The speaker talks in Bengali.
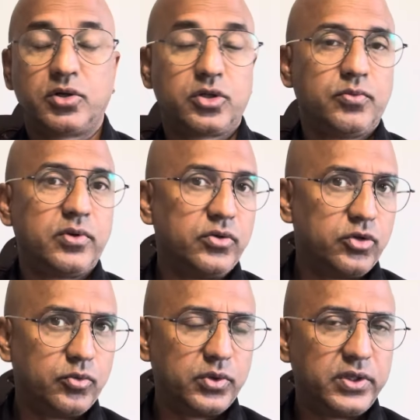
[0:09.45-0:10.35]
বর্তমান
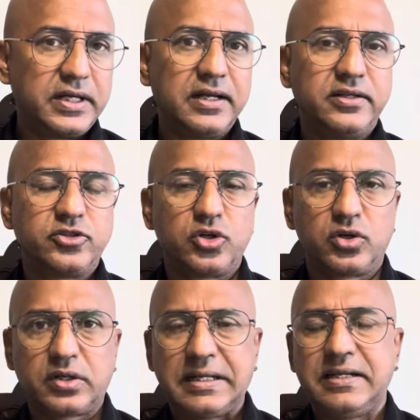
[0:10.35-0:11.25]
অন্তর্বর্তীকালীন
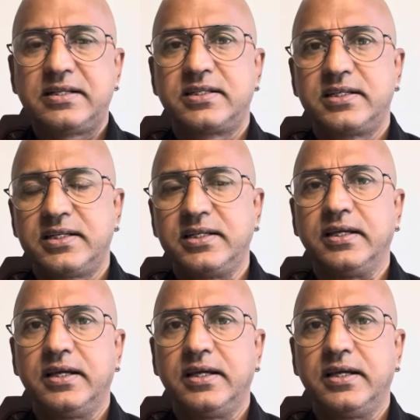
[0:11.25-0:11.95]
সরকারের সেটি